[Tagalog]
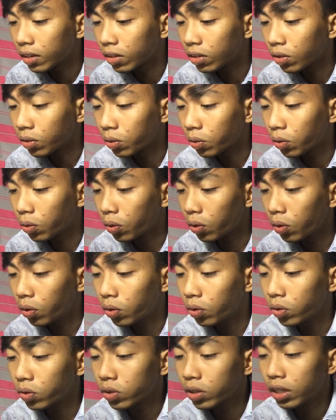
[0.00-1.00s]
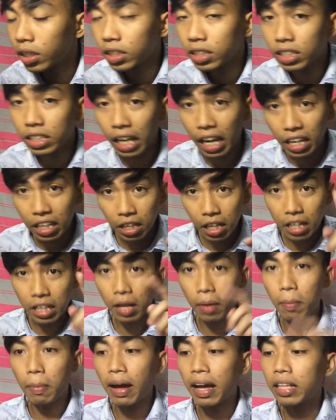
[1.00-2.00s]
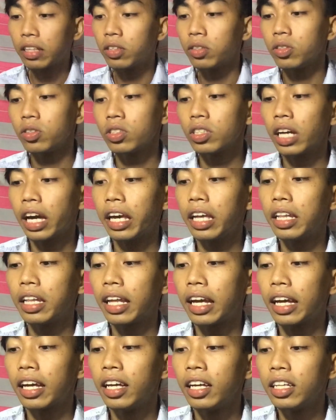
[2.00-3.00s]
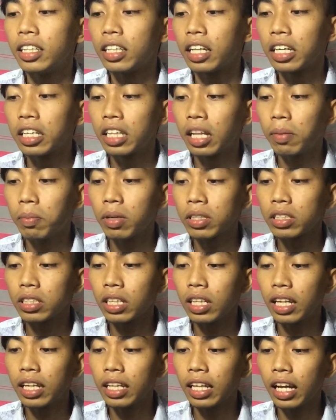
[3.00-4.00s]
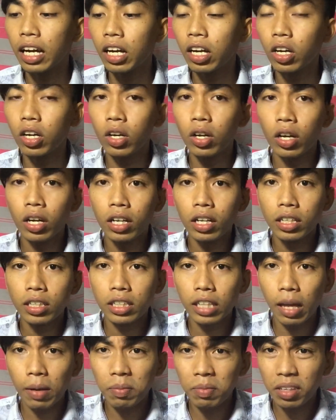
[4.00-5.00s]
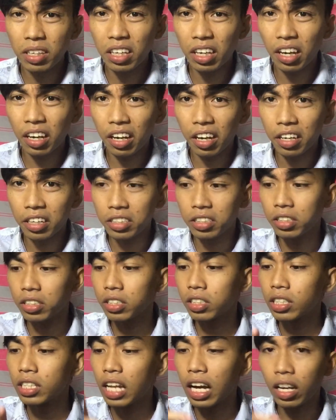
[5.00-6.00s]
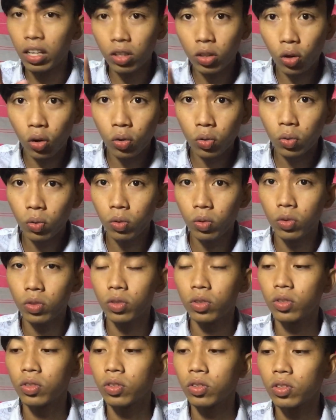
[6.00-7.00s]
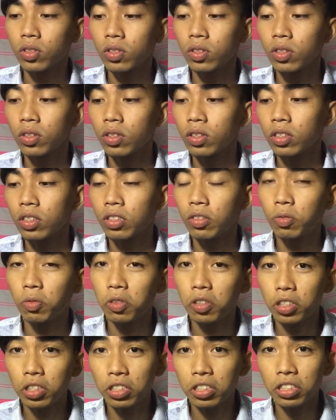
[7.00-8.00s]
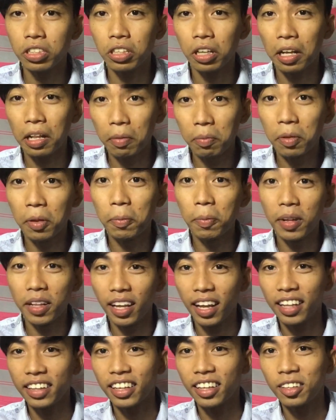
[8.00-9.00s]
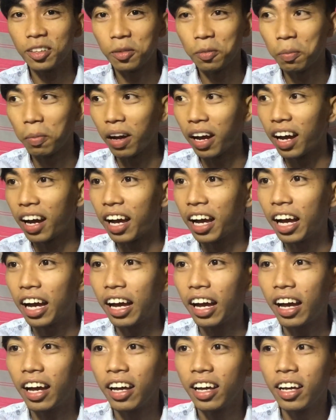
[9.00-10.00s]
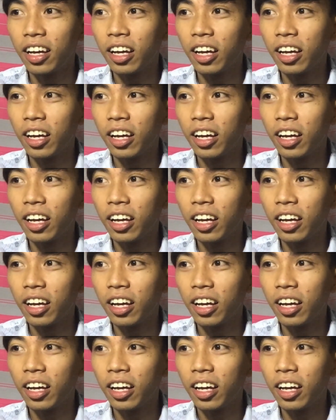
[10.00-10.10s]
yung China naman, yung China. Naglabas sila ng Tamiya cars na clone. Which is, alam naman natin yung mga